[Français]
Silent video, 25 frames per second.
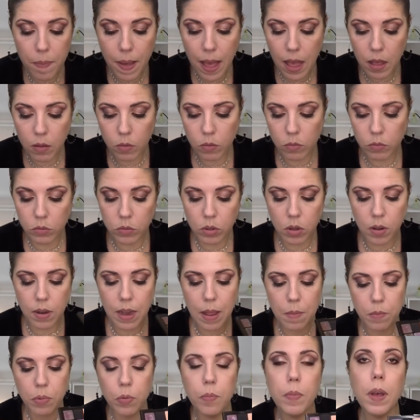Par contre,
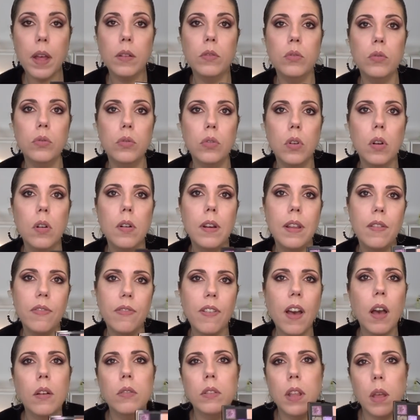la plupart du temps, les
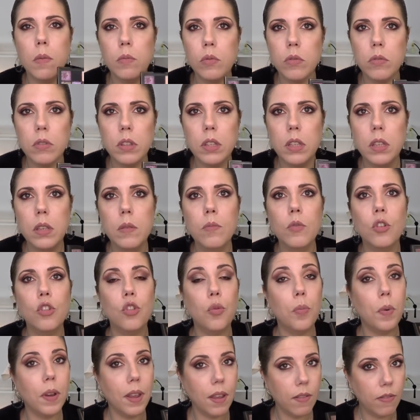phares Da Beauty, moi
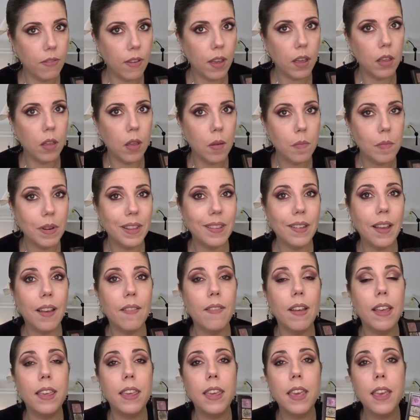je préfère quand même les
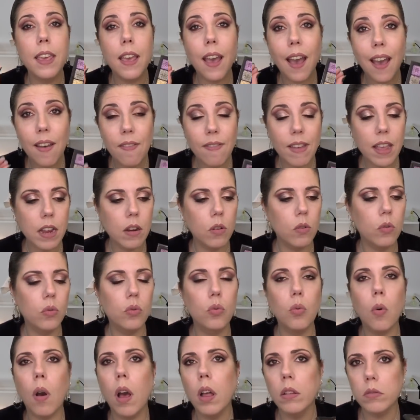travailler avec le
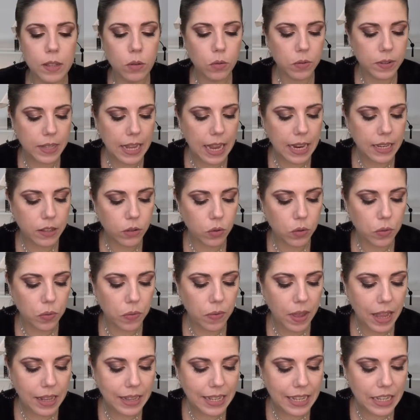doigt, sinon ça risque de
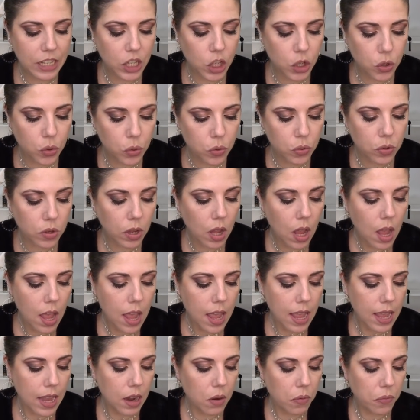faire des chutes
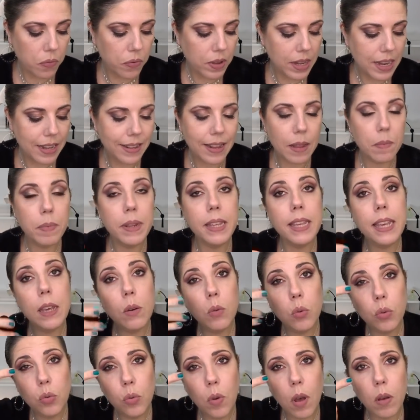et le fait de les appliquer
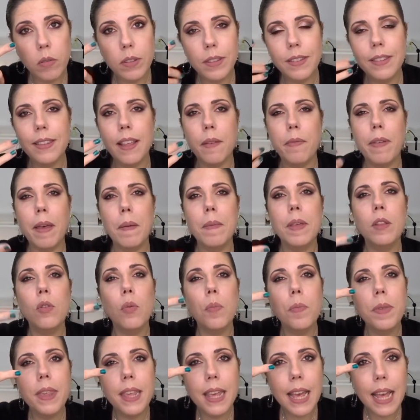au doigt aussi, ça permet de
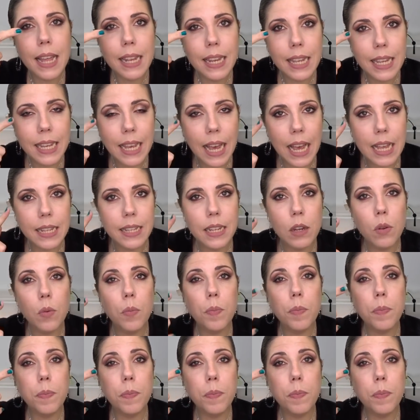bien écraser le